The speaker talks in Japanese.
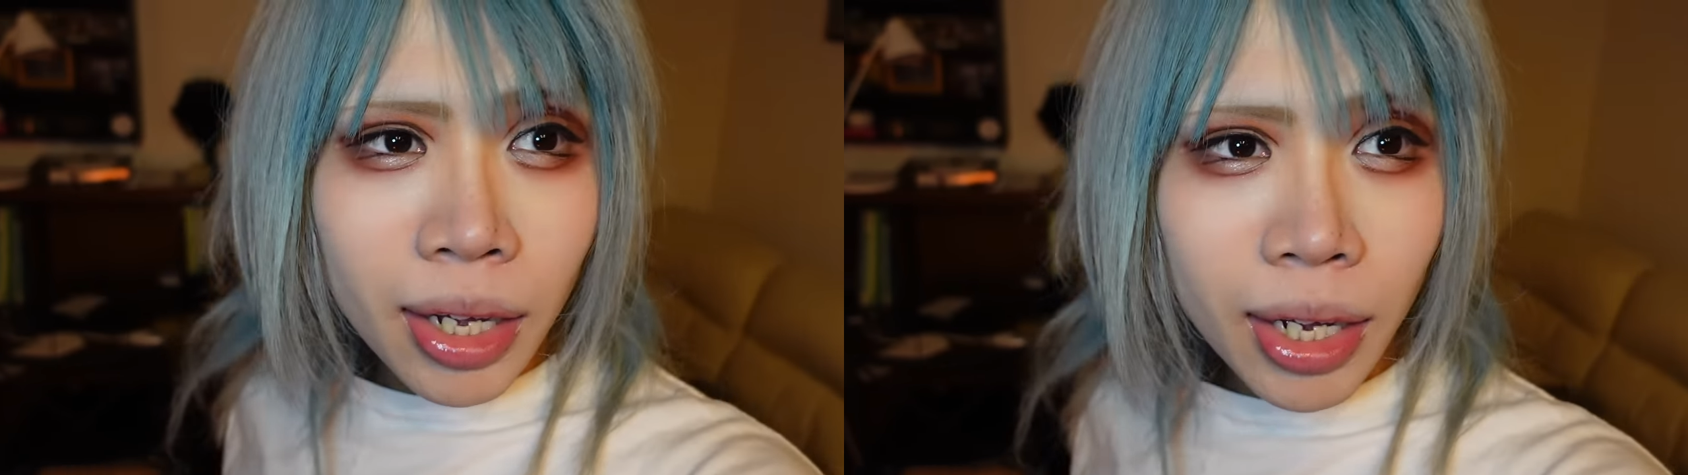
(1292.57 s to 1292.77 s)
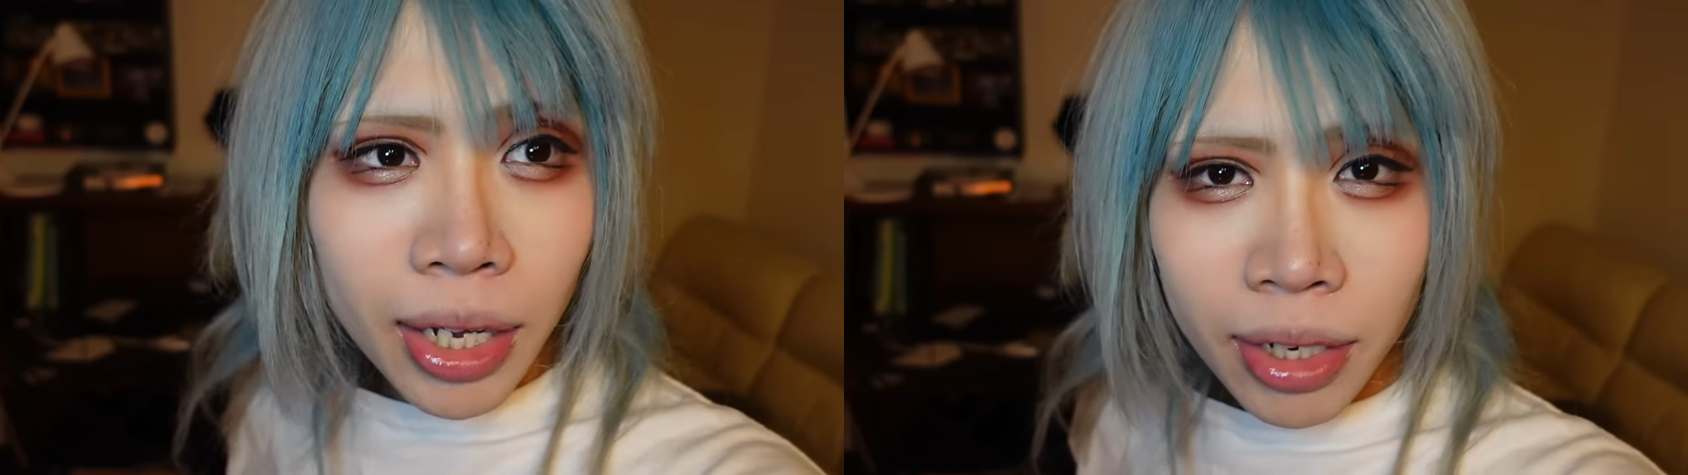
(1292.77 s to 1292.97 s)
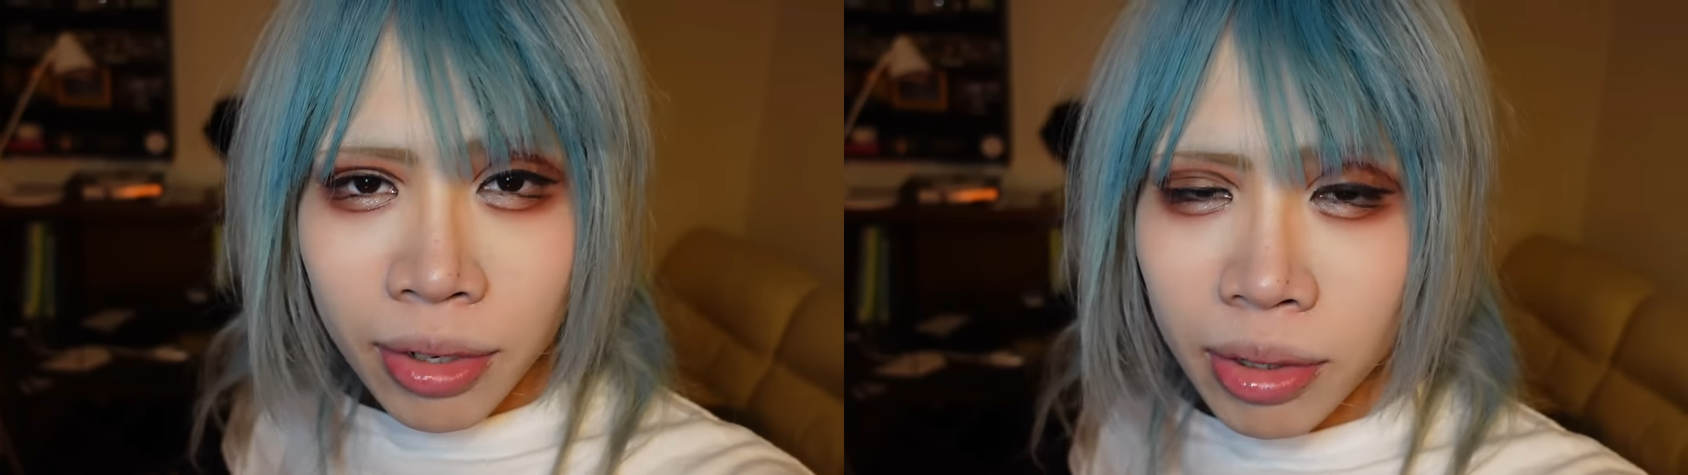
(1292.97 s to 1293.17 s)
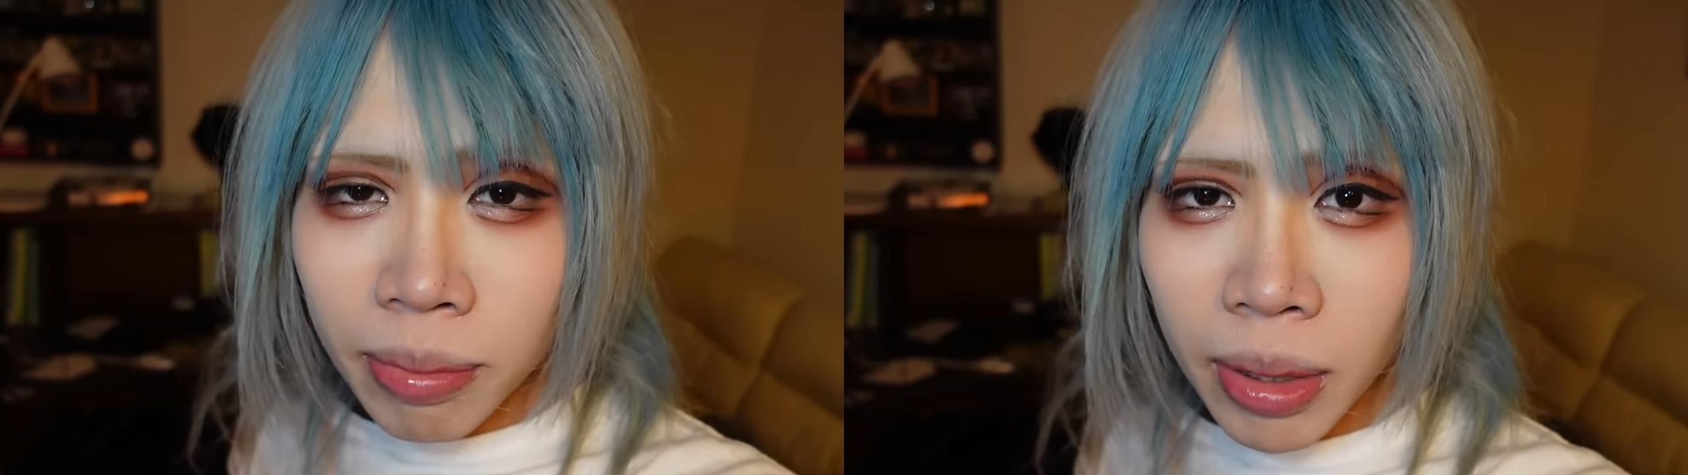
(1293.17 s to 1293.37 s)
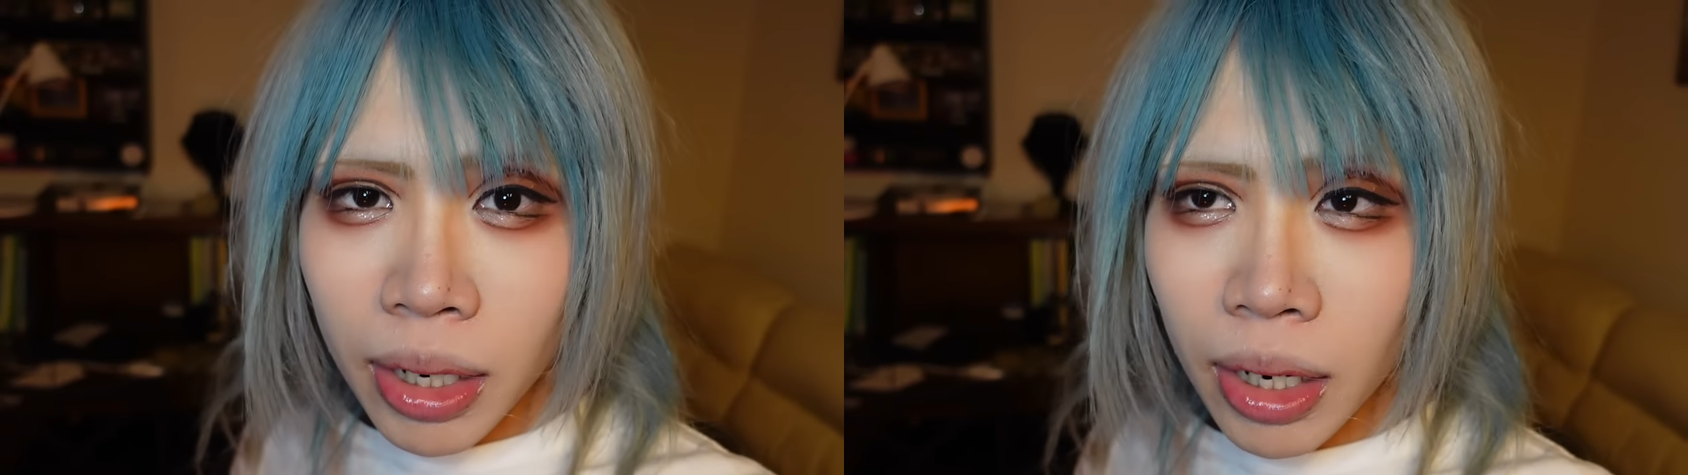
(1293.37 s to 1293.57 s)
はい
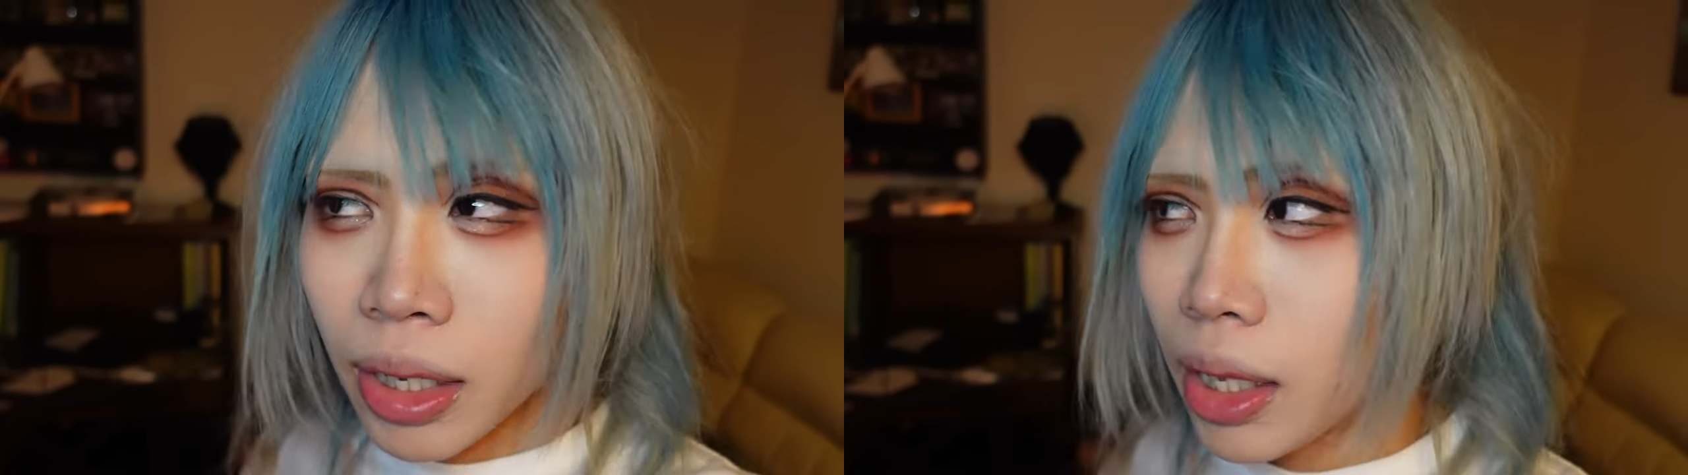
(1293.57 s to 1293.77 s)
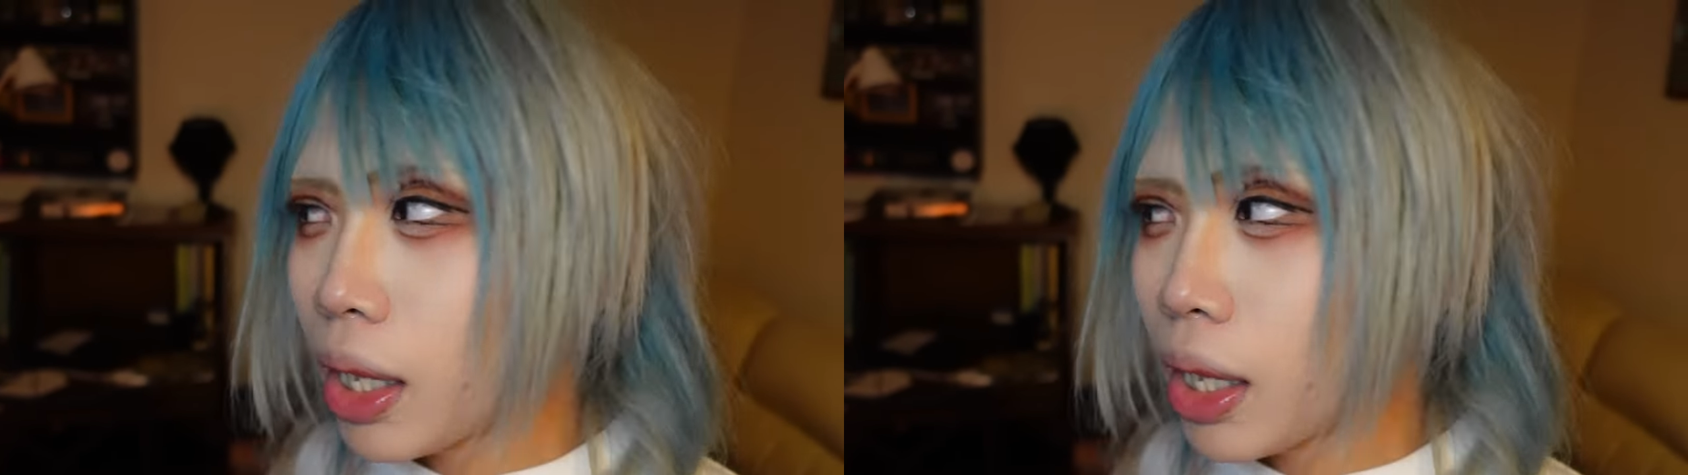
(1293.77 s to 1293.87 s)
車の中